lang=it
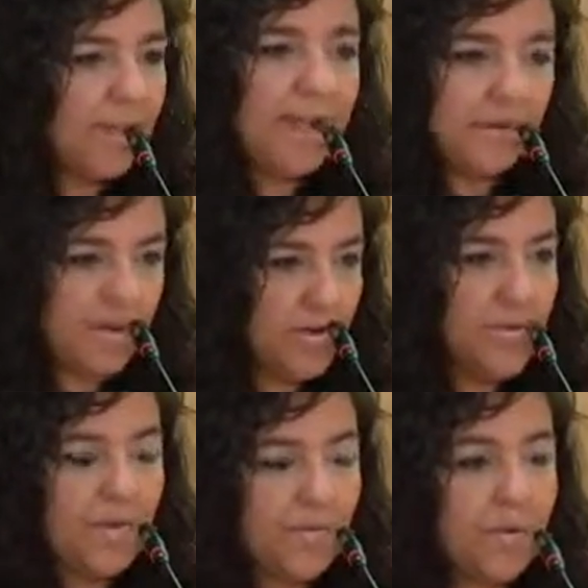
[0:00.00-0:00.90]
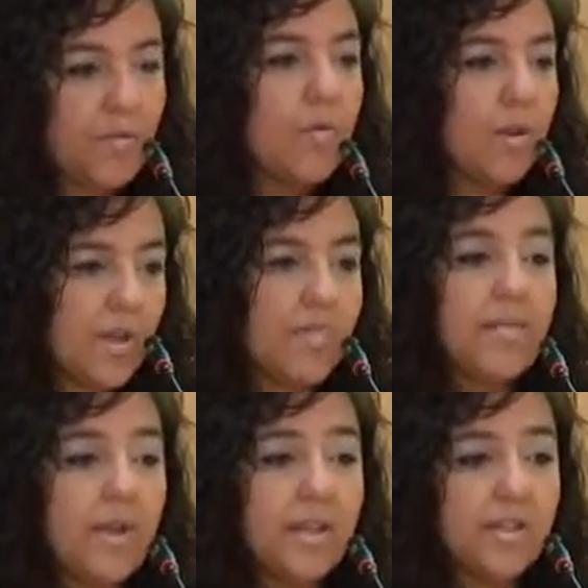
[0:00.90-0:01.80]
il termine di decadenza per
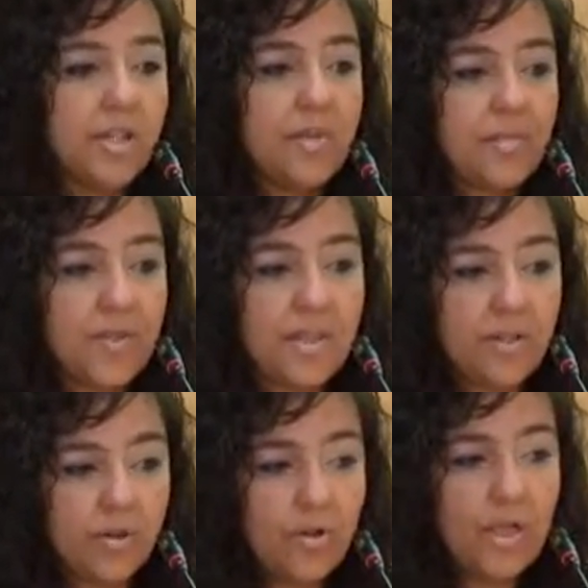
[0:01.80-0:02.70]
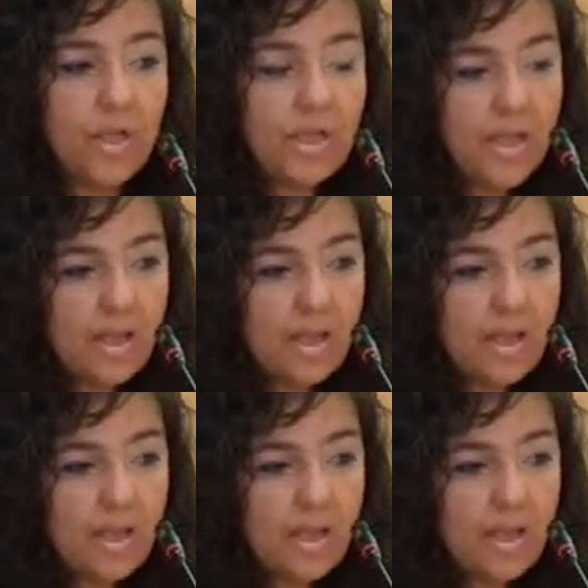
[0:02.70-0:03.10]
la presentazione della domanda